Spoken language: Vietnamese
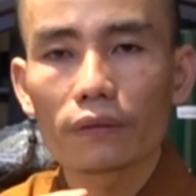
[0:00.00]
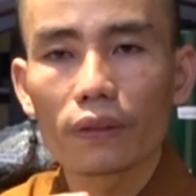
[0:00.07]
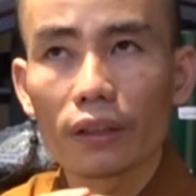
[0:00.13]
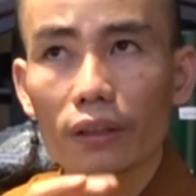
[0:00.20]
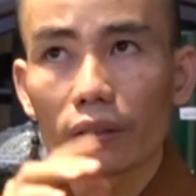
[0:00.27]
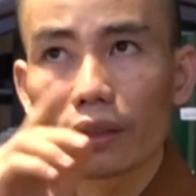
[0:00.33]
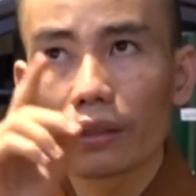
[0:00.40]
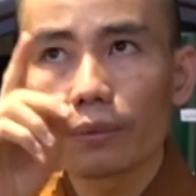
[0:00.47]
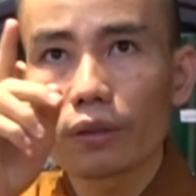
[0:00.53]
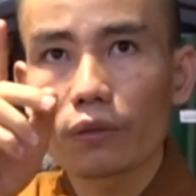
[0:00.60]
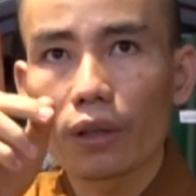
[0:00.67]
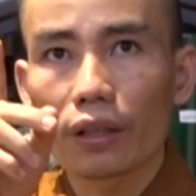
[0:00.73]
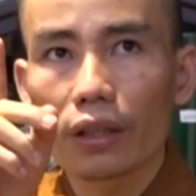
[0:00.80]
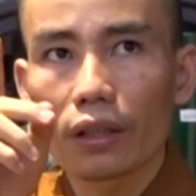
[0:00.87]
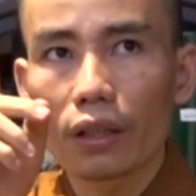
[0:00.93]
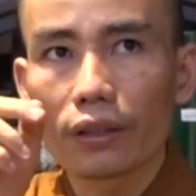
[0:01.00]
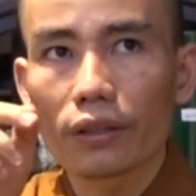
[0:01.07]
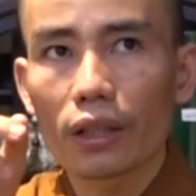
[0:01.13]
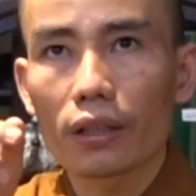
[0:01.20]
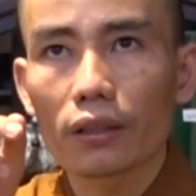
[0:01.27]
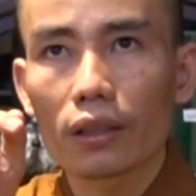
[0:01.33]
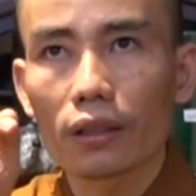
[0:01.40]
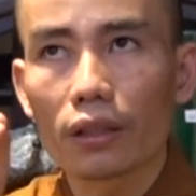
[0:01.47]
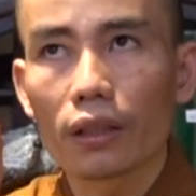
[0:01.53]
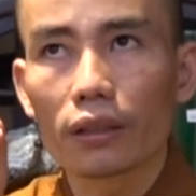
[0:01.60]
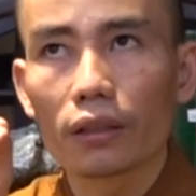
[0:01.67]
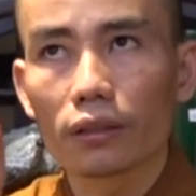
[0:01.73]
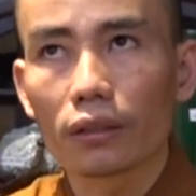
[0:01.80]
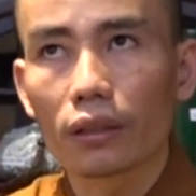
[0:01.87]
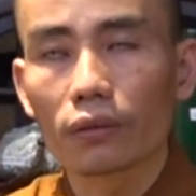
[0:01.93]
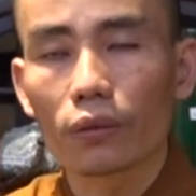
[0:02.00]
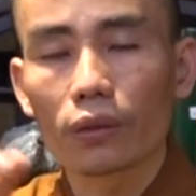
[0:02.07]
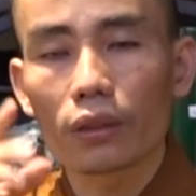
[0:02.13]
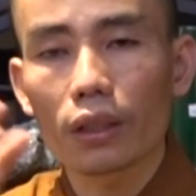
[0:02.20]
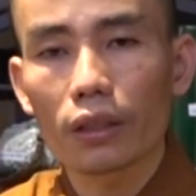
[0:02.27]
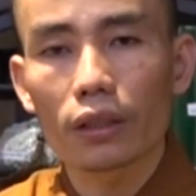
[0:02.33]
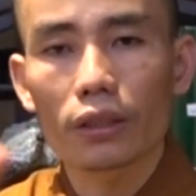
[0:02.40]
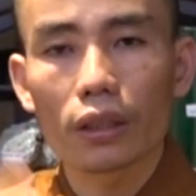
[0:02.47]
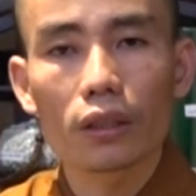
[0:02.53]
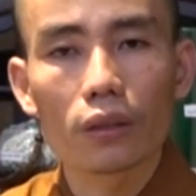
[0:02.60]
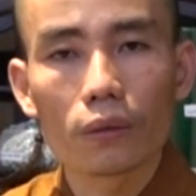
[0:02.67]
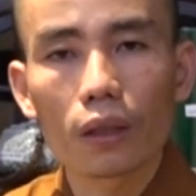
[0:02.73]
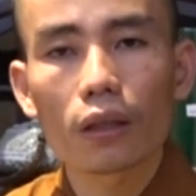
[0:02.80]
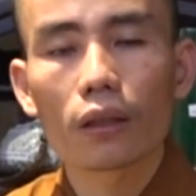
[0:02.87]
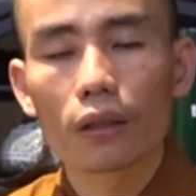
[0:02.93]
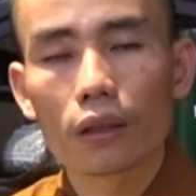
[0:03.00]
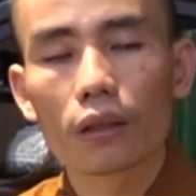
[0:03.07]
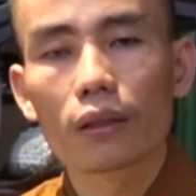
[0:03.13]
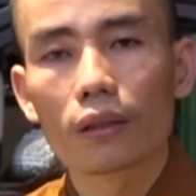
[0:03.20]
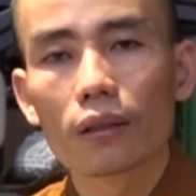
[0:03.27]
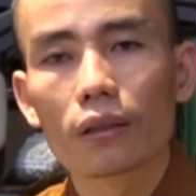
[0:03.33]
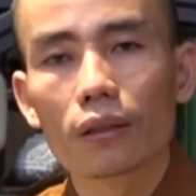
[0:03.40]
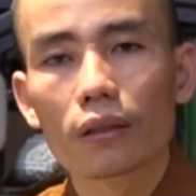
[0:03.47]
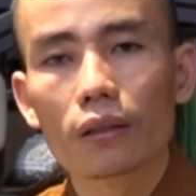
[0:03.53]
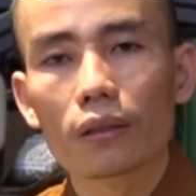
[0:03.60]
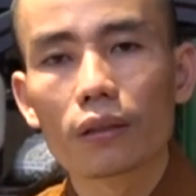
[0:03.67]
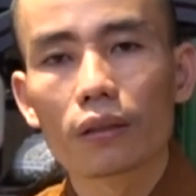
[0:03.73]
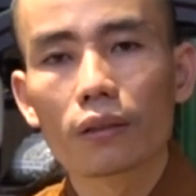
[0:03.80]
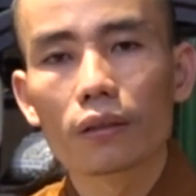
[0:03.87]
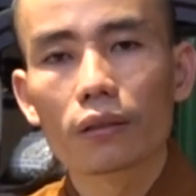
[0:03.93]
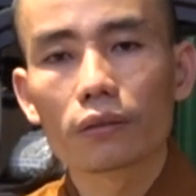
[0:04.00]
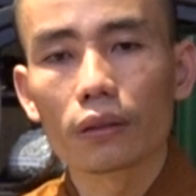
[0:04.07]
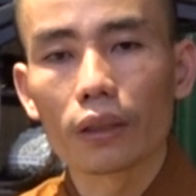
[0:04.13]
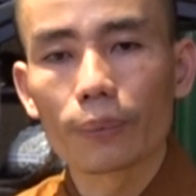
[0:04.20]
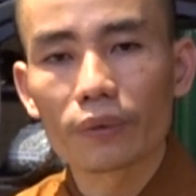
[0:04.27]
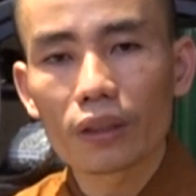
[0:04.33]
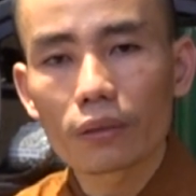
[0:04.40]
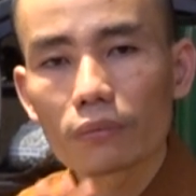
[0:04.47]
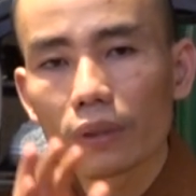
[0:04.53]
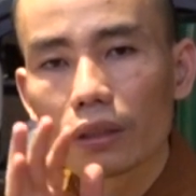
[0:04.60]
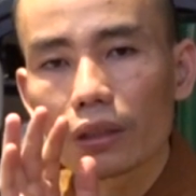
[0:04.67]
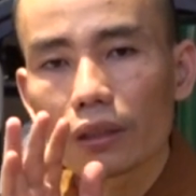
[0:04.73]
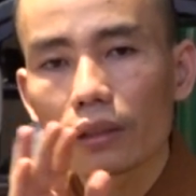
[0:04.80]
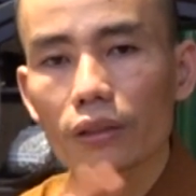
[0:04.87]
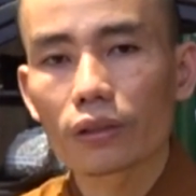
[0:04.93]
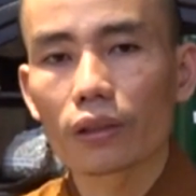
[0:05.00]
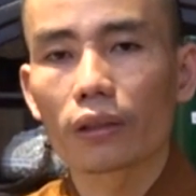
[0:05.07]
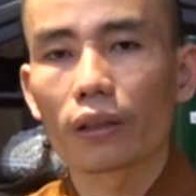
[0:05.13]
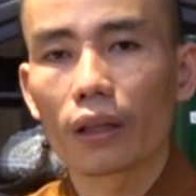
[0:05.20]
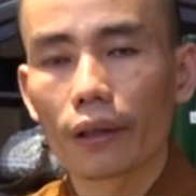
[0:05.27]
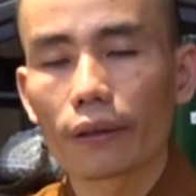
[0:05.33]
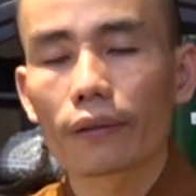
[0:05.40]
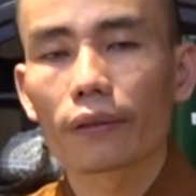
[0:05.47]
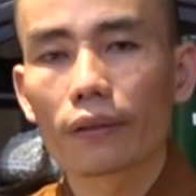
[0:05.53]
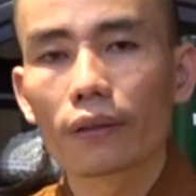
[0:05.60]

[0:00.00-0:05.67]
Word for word: và những thứ bên ngoài kia là danh, là lợi, là tình của cái thân này sở hữu đó, thì lập tức mình rất là sợ hãi.